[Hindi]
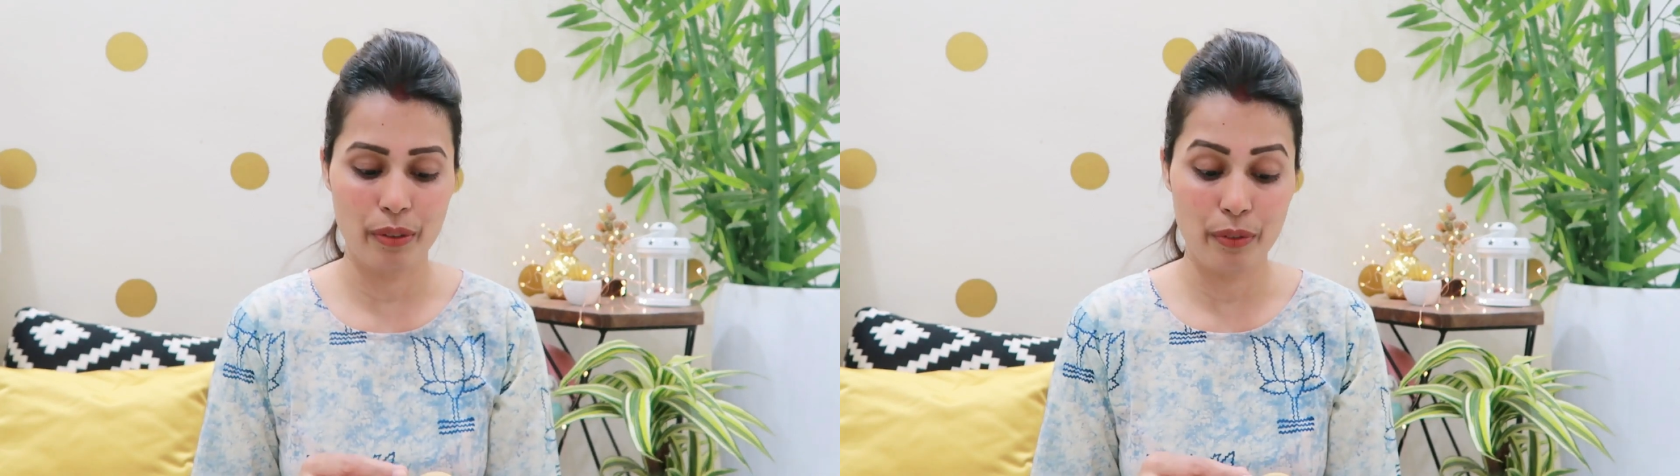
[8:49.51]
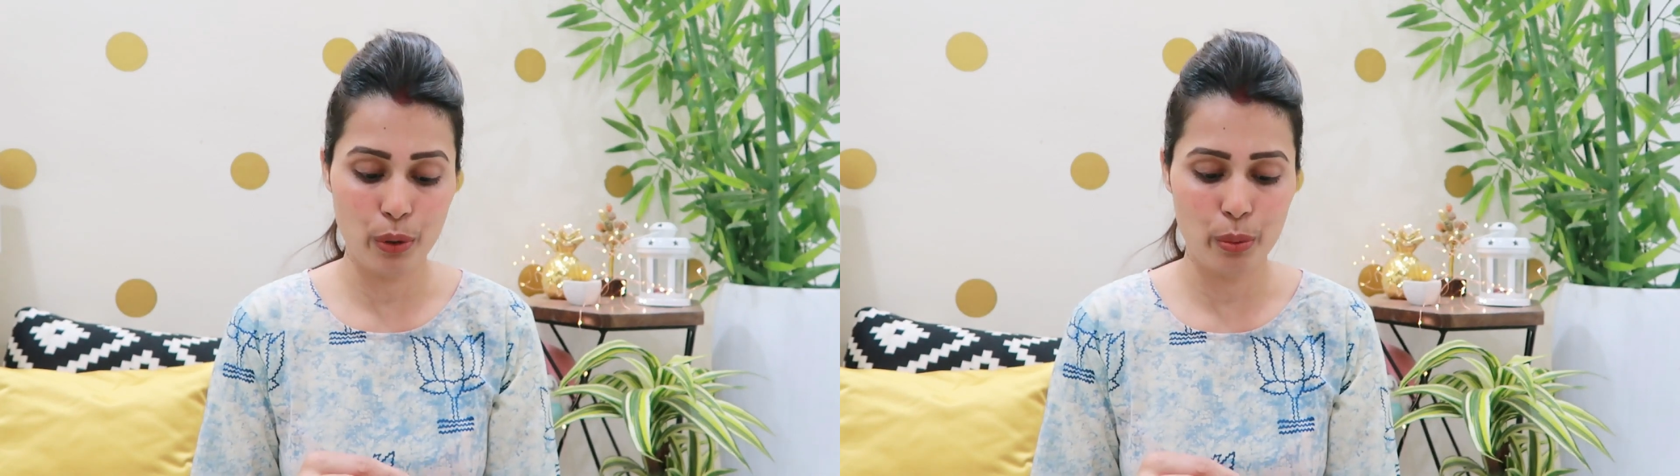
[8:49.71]

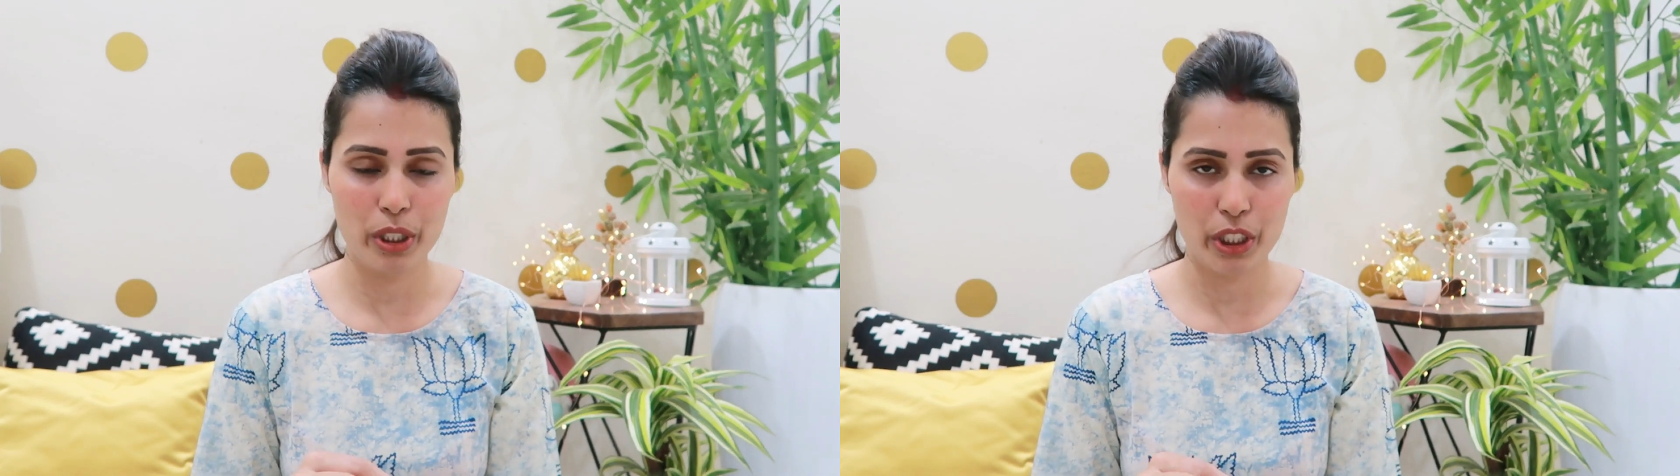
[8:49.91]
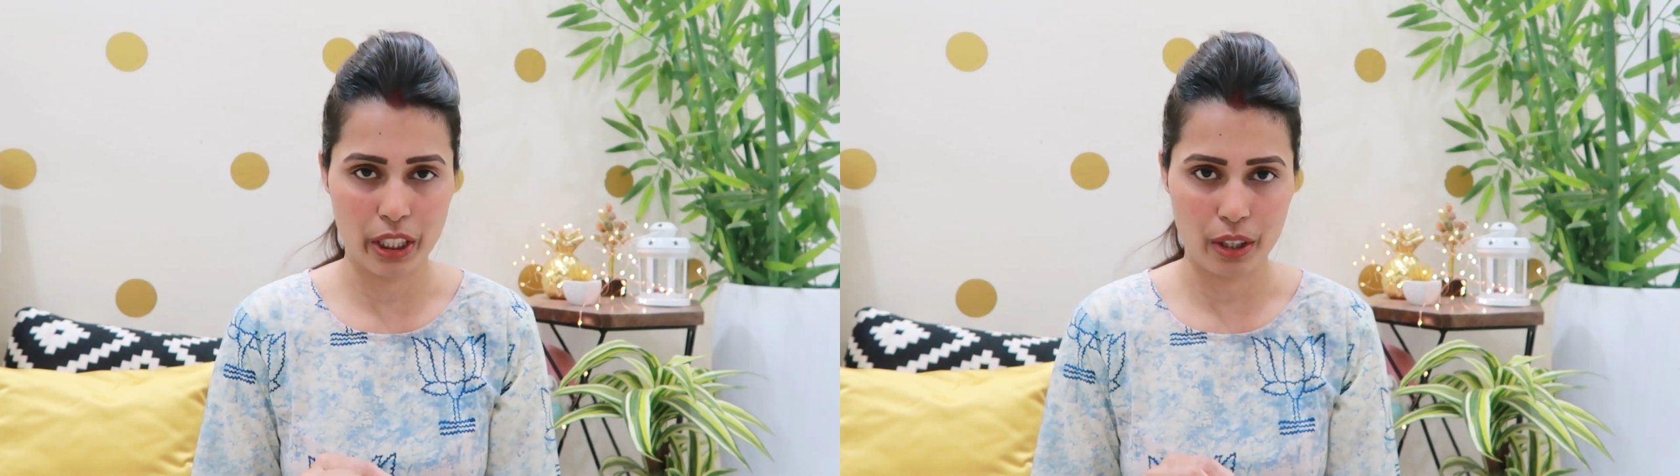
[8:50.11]
रिव्यू
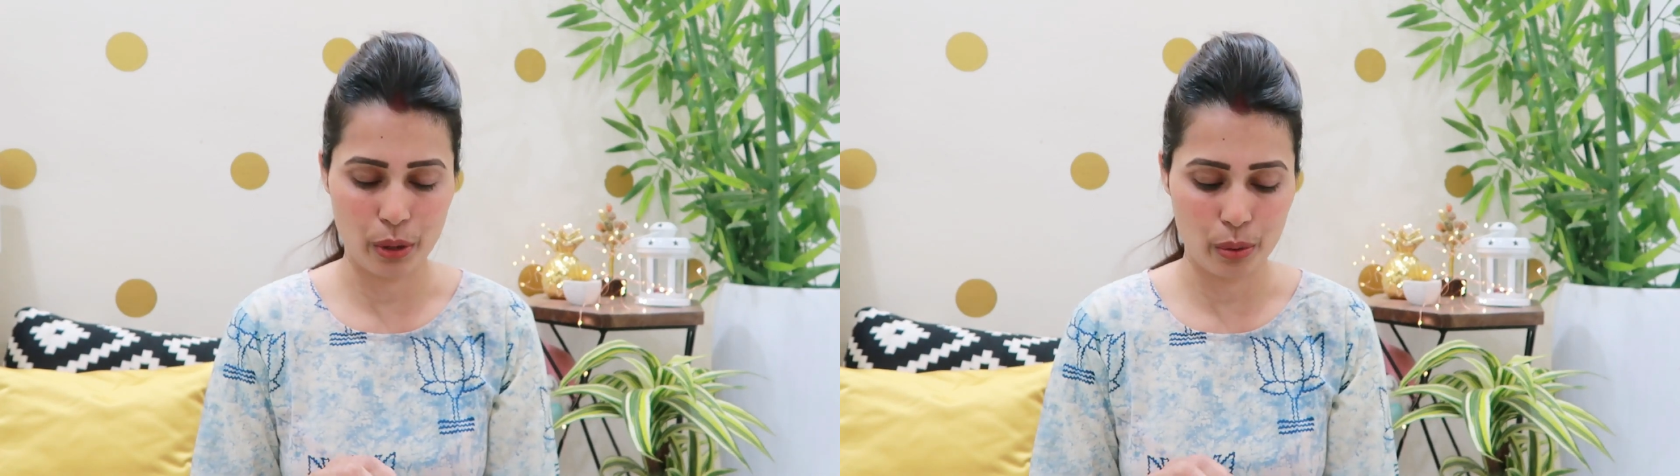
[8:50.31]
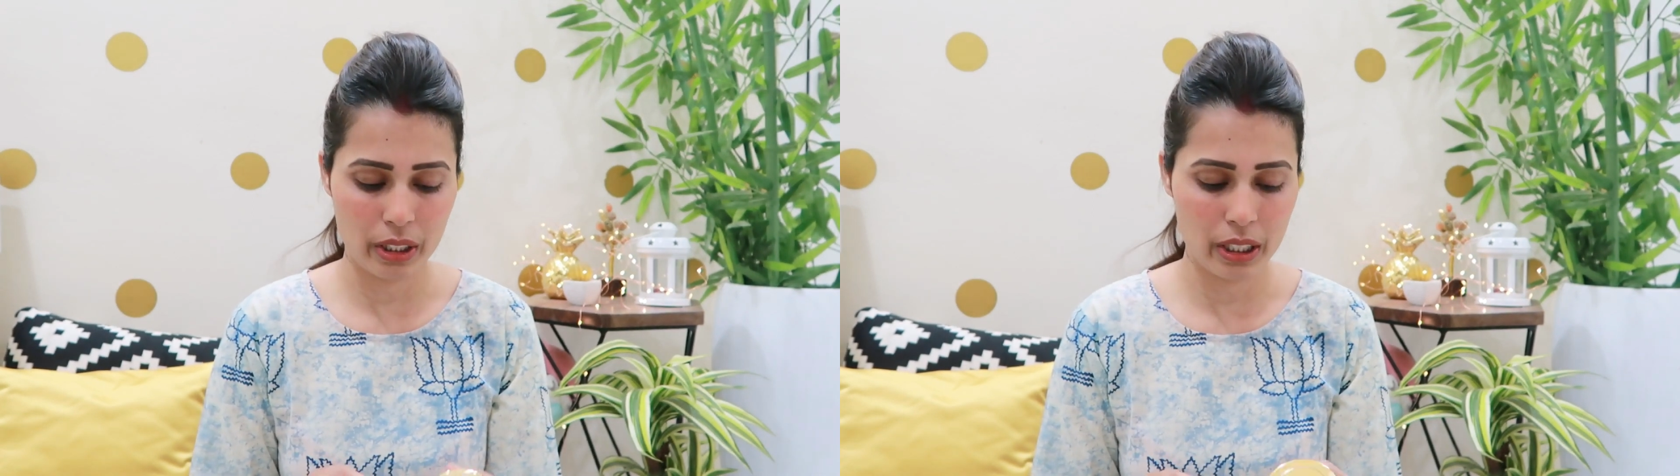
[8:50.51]
भी शेयर
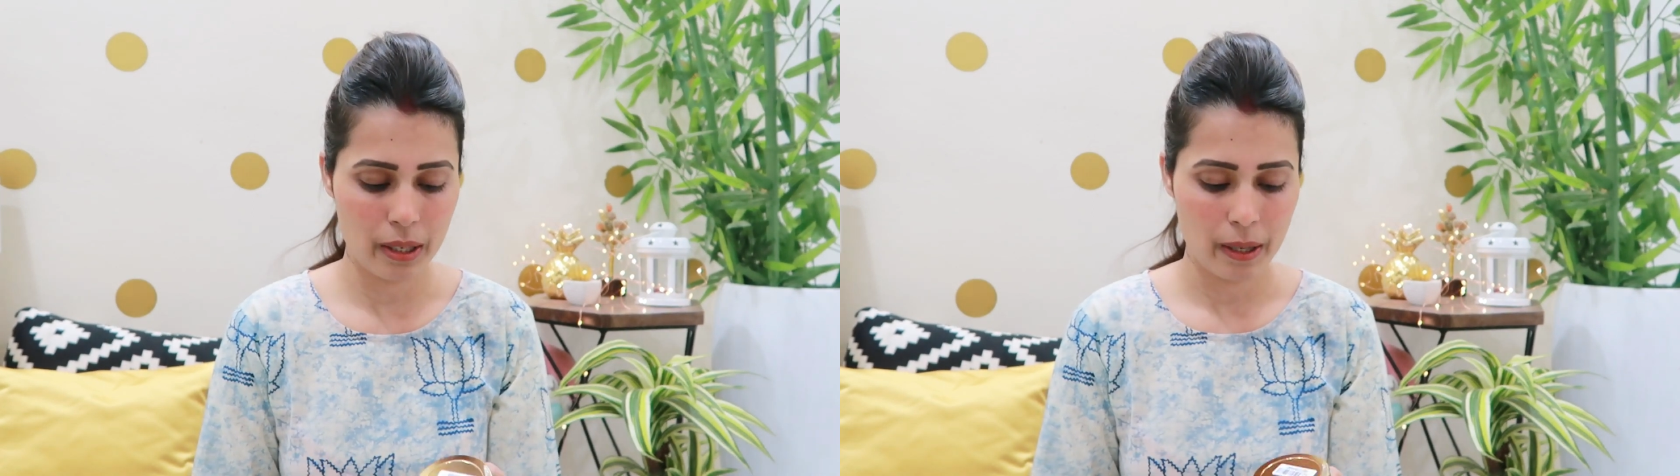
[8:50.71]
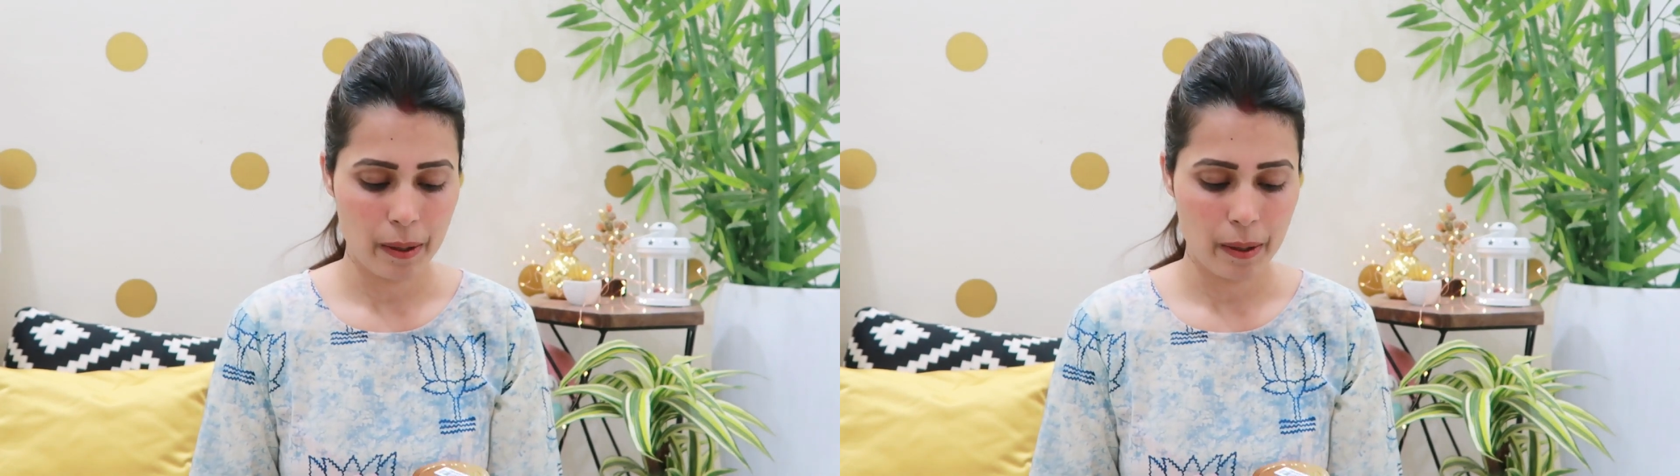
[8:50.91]
करूँगी